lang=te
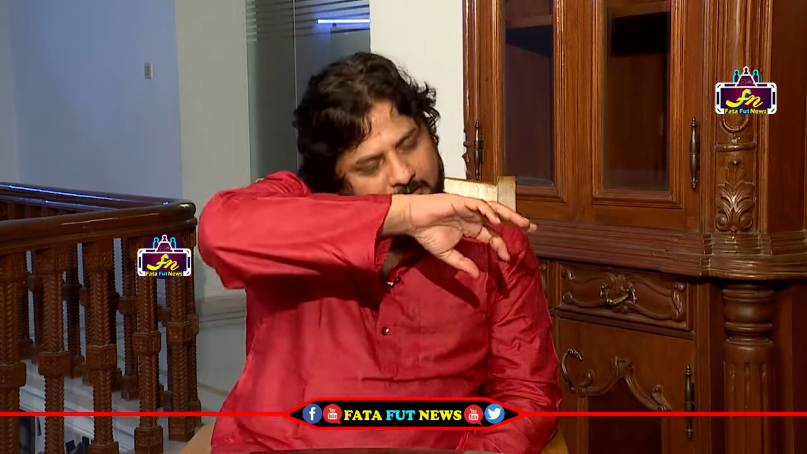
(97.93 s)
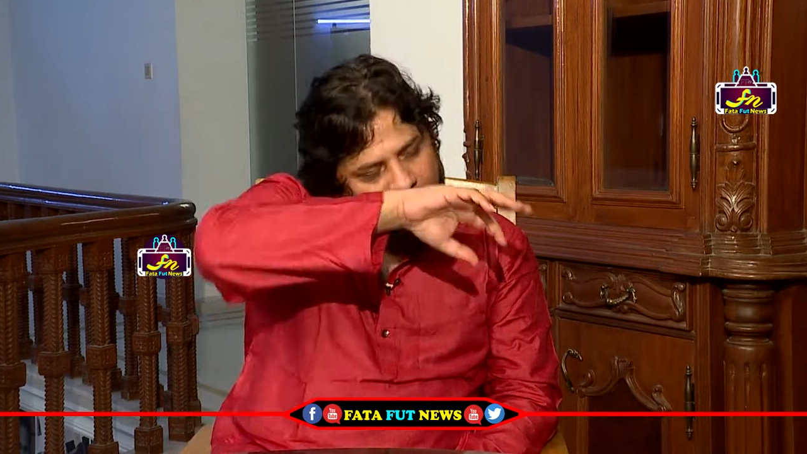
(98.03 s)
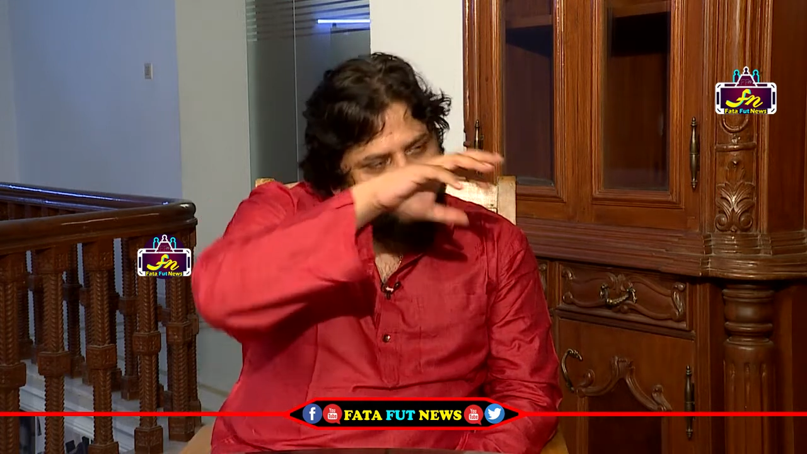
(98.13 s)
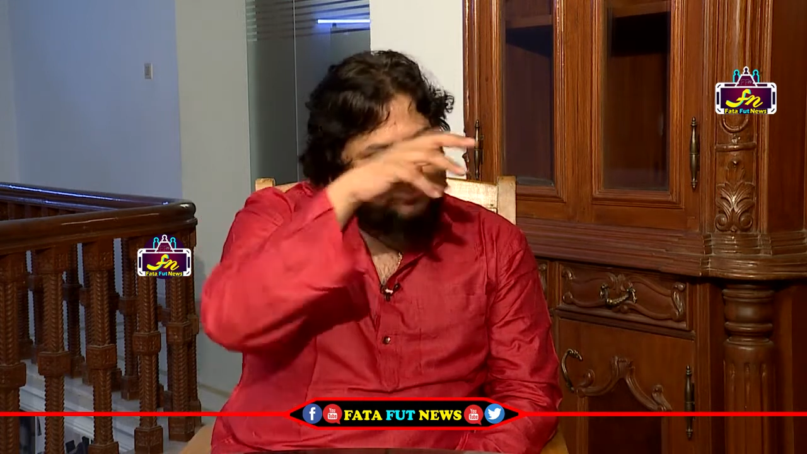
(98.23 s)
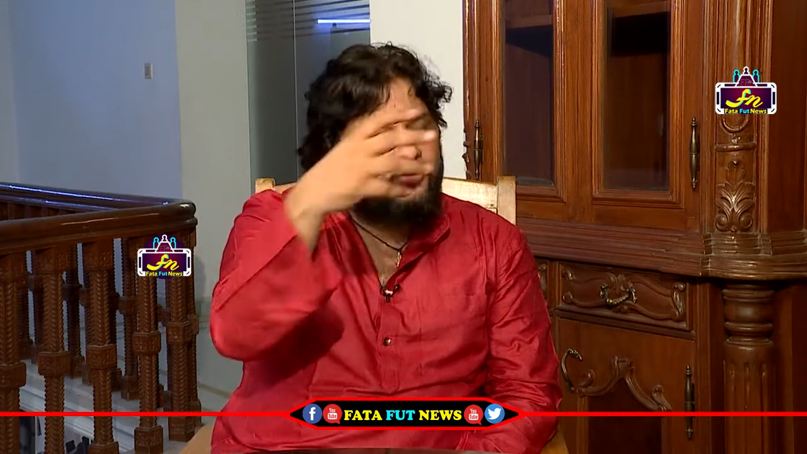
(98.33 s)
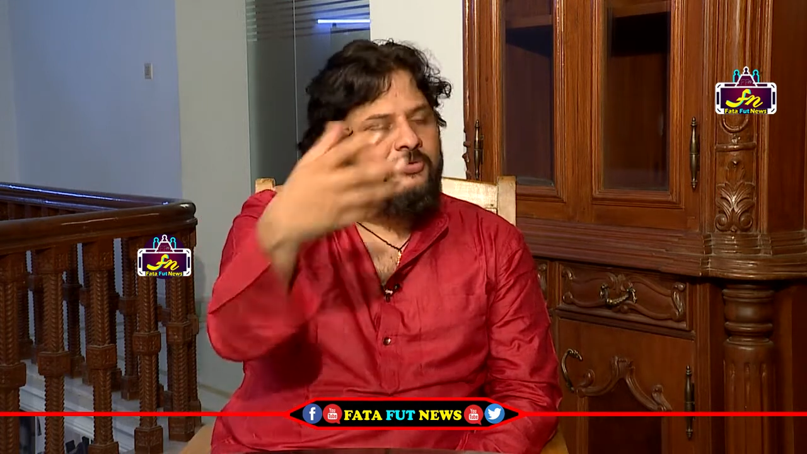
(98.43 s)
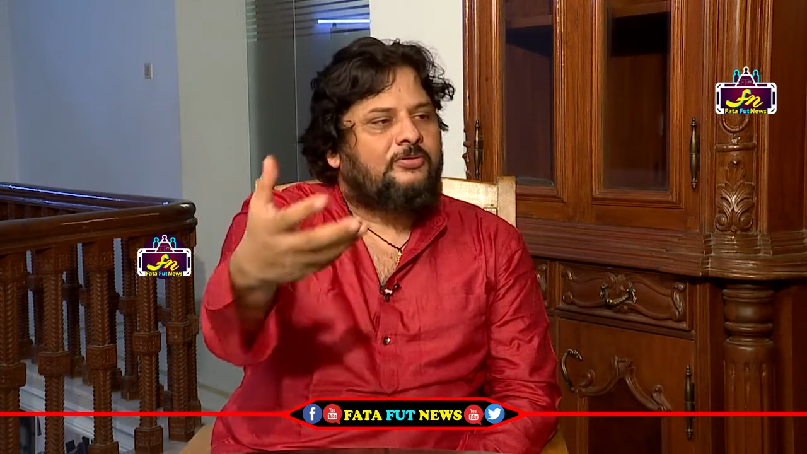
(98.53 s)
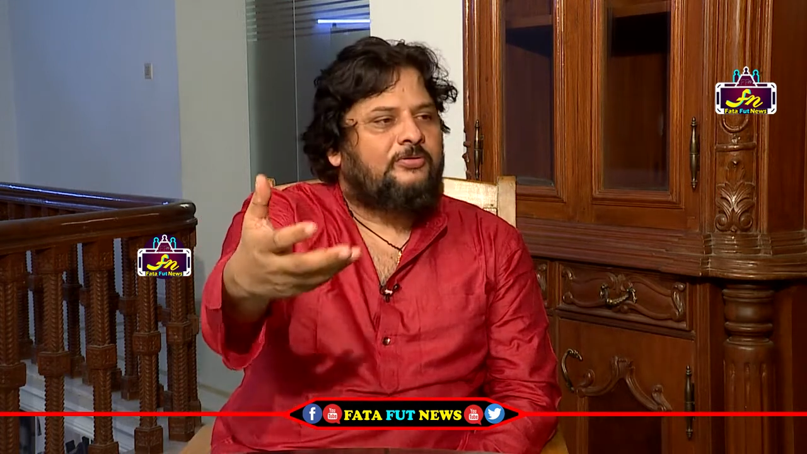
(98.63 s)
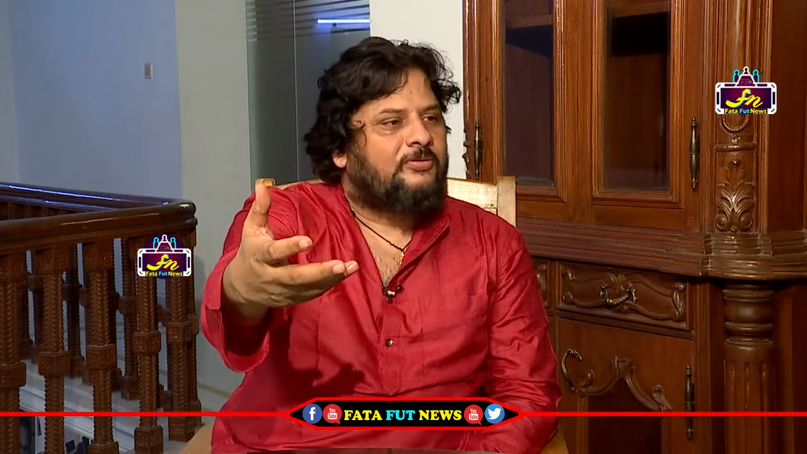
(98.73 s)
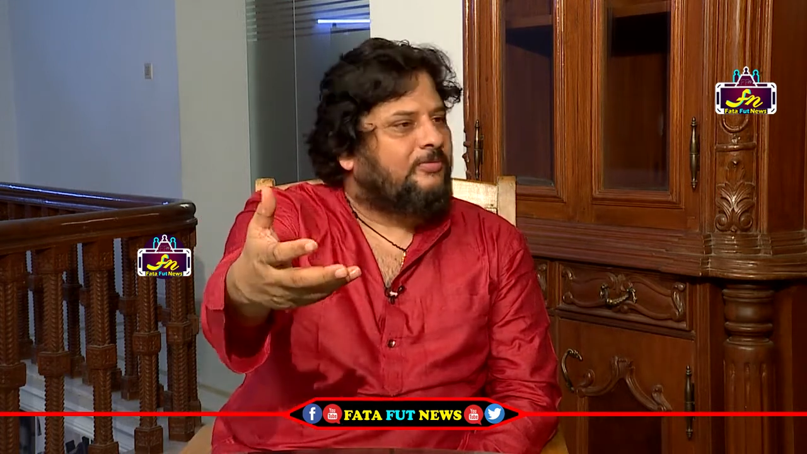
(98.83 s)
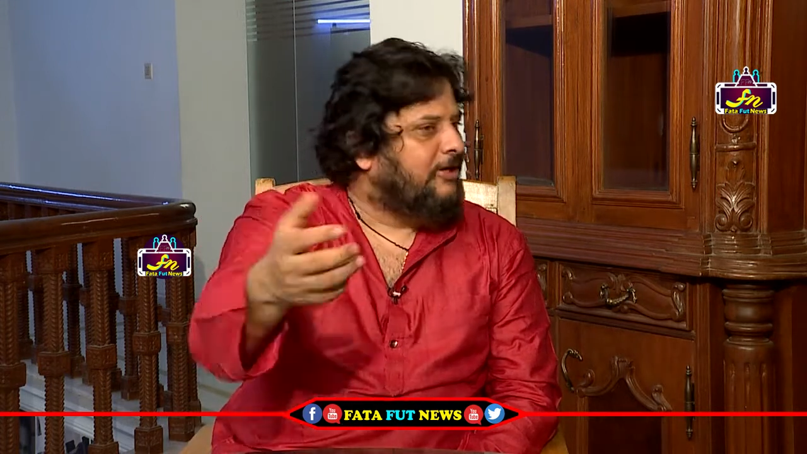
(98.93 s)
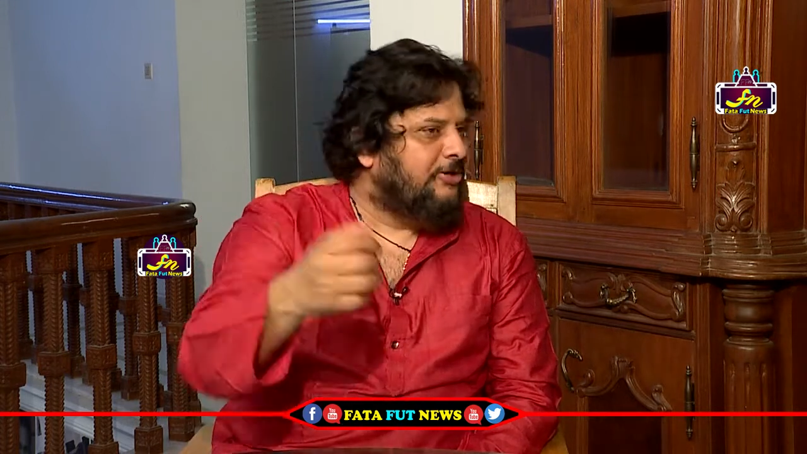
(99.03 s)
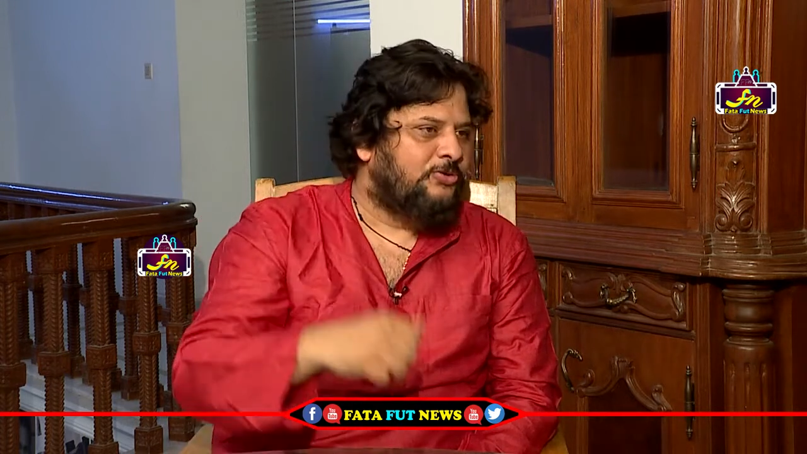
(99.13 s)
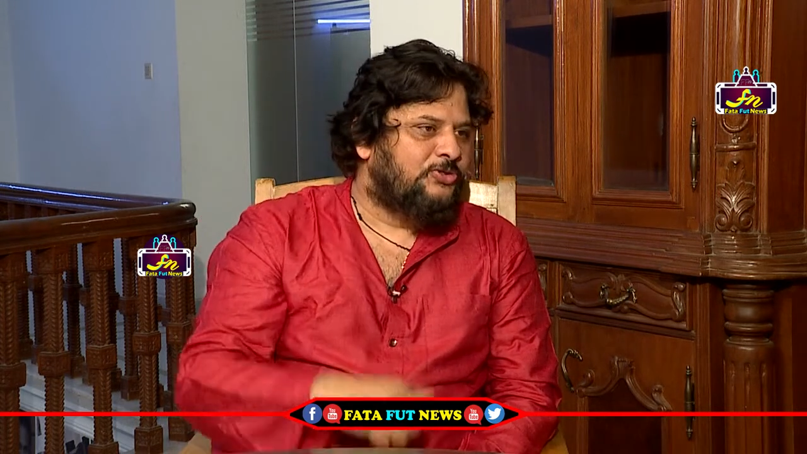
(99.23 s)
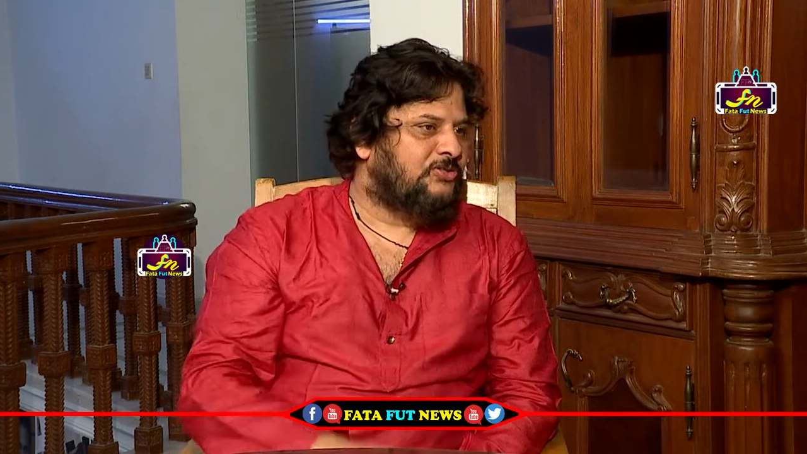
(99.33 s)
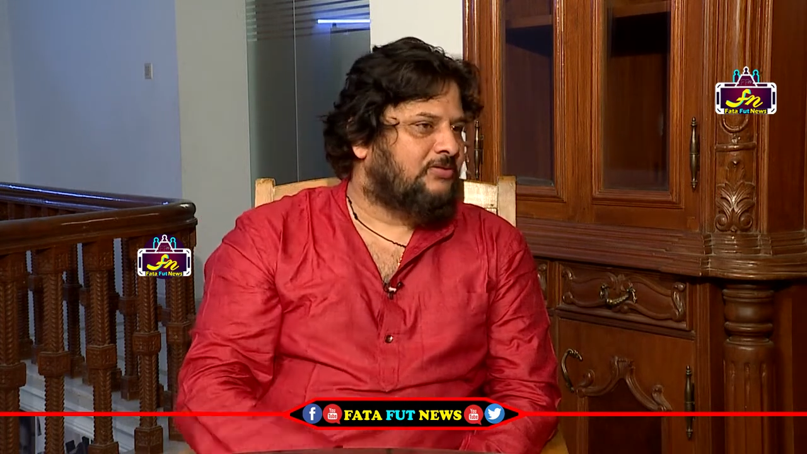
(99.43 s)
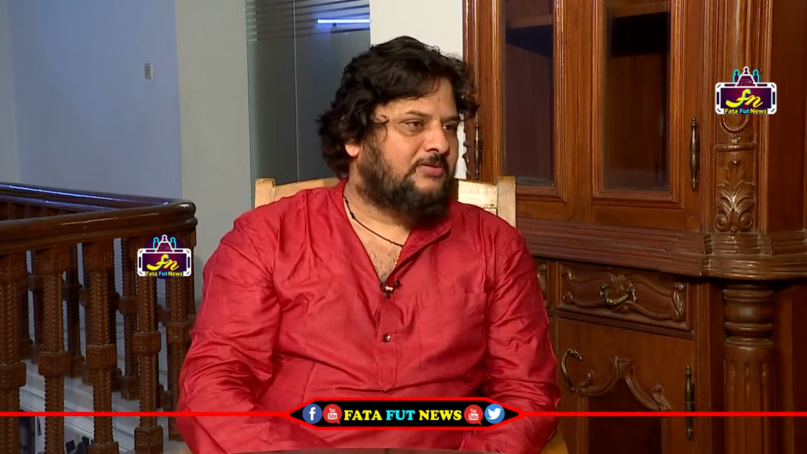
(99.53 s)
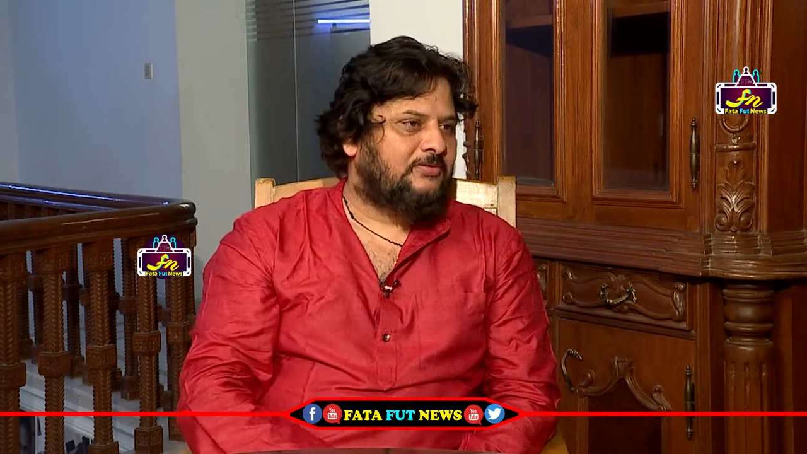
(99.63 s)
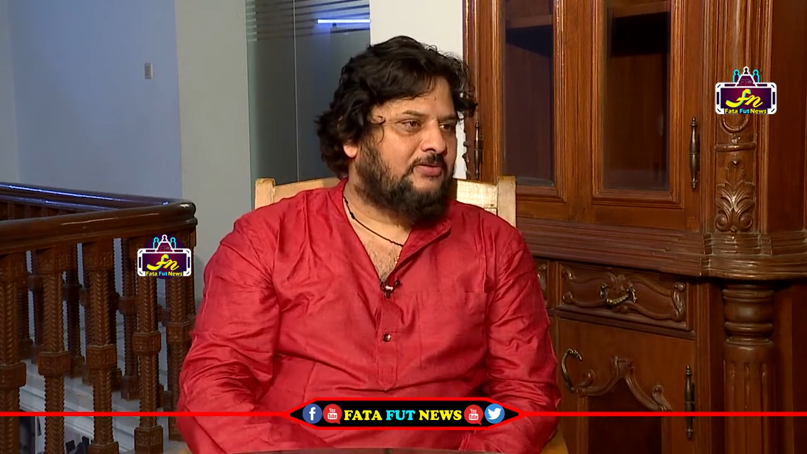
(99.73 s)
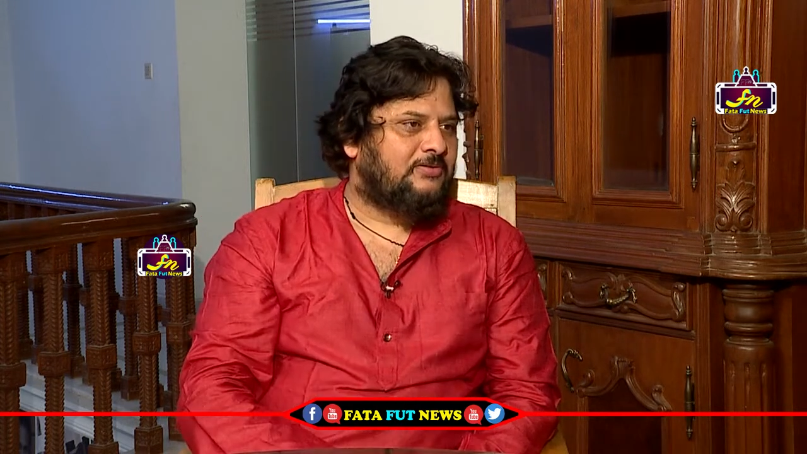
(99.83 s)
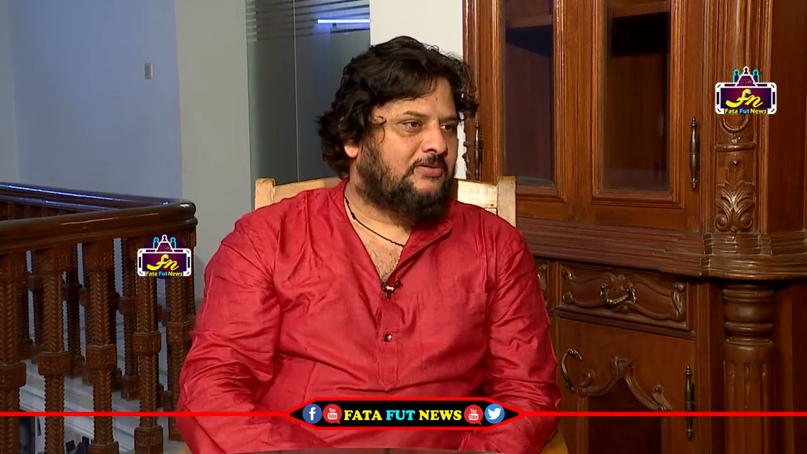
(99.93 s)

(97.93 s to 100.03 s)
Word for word: అది ఇప్పుడు బయటకు వచ్చిందండి